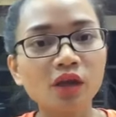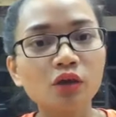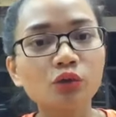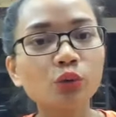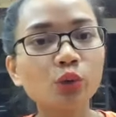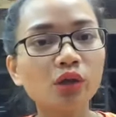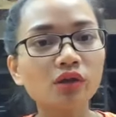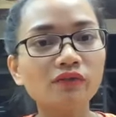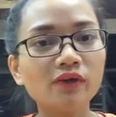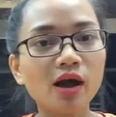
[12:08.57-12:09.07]

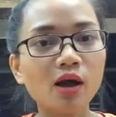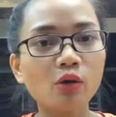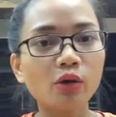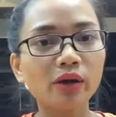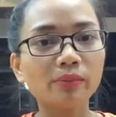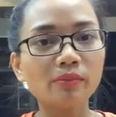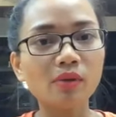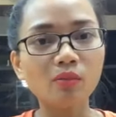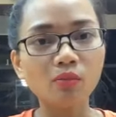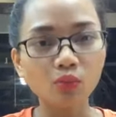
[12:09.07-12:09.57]
Tùy vào
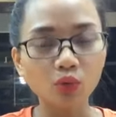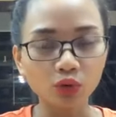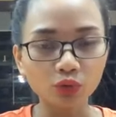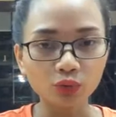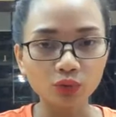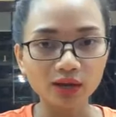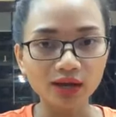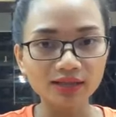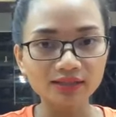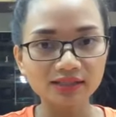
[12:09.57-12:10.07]
cái mong muốn
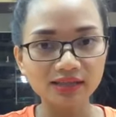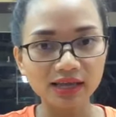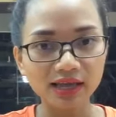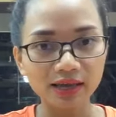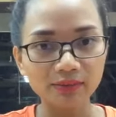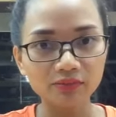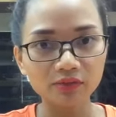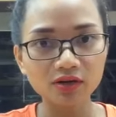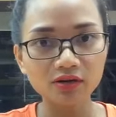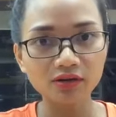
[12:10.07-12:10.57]
của các chị
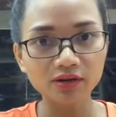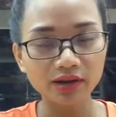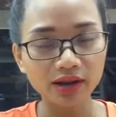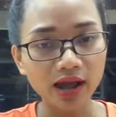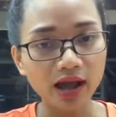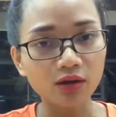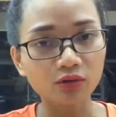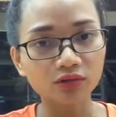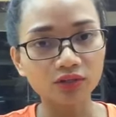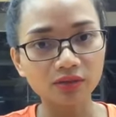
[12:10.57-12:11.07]
em như thế
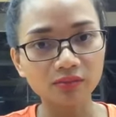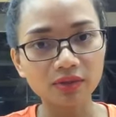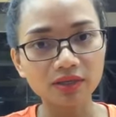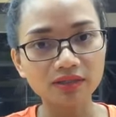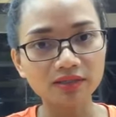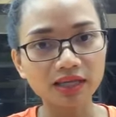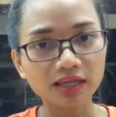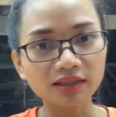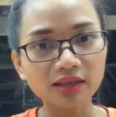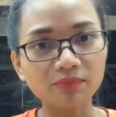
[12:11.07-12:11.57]
nào thì mình
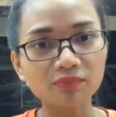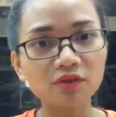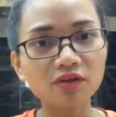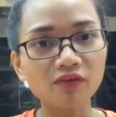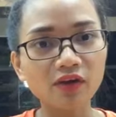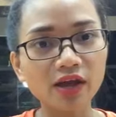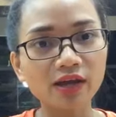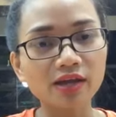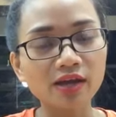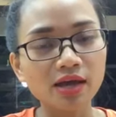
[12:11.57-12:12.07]
sẽ tập như
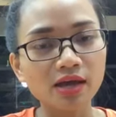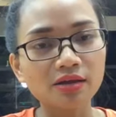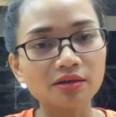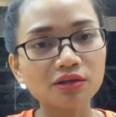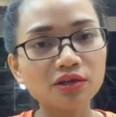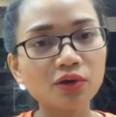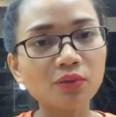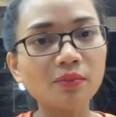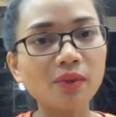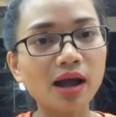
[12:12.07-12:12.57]
vậy.
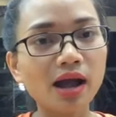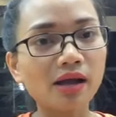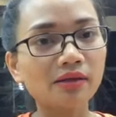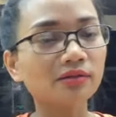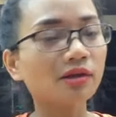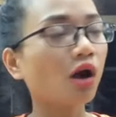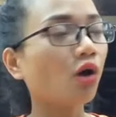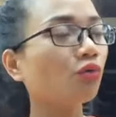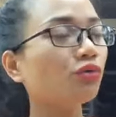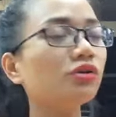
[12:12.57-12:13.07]
Nhưng mà
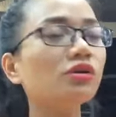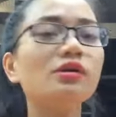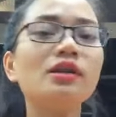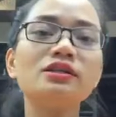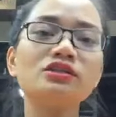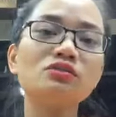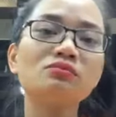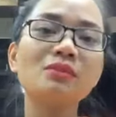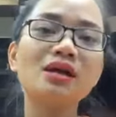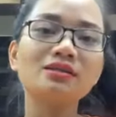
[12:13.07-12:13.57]
hầu như là
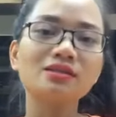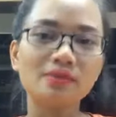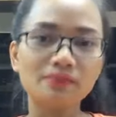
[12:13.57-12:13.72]
trong